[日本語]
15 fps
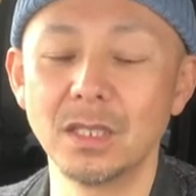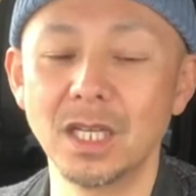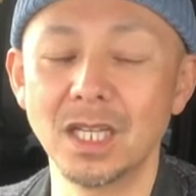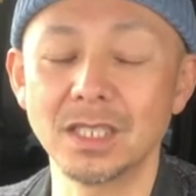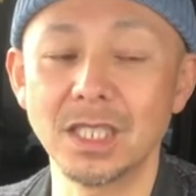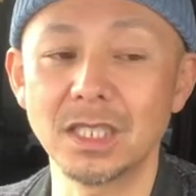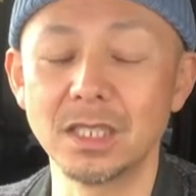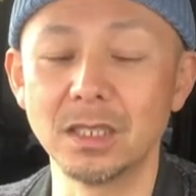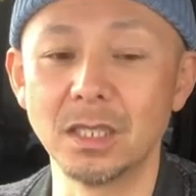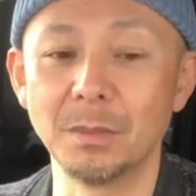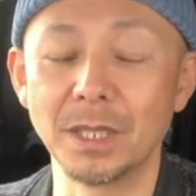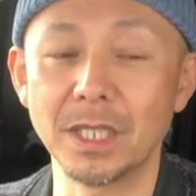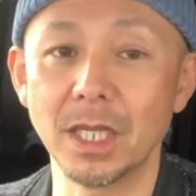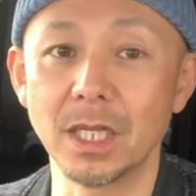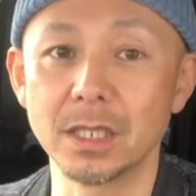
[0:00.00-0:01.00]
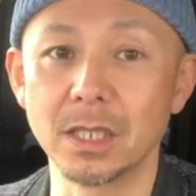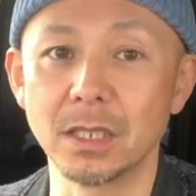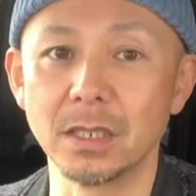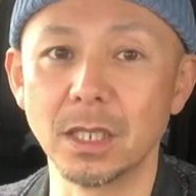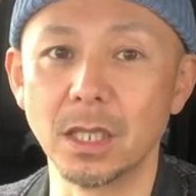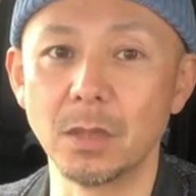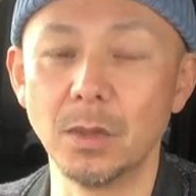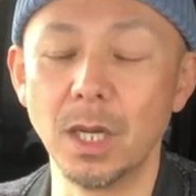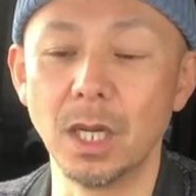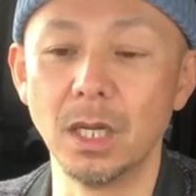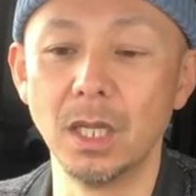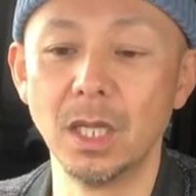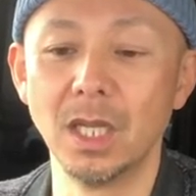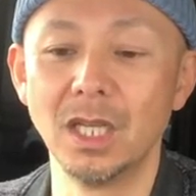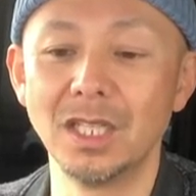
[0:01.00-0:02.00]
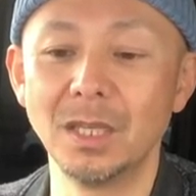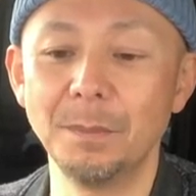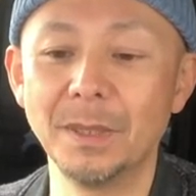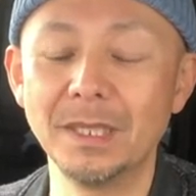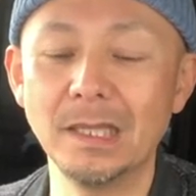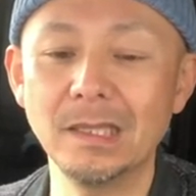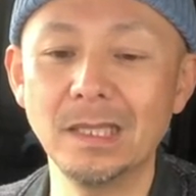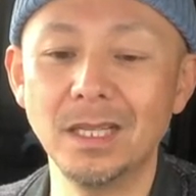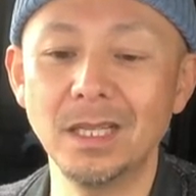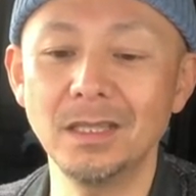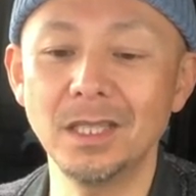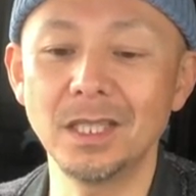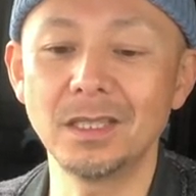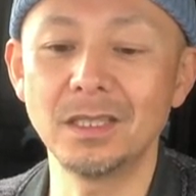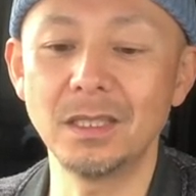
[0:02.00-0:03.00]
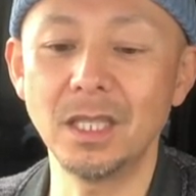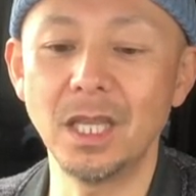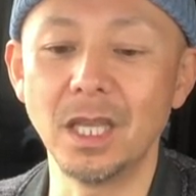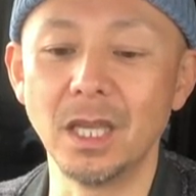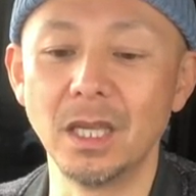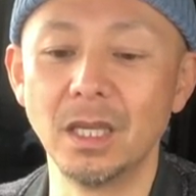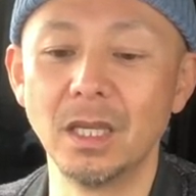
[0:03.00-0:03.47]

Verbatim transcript: だからさっき言った牧原さんなんかはやっぱりなんだかんだ言って、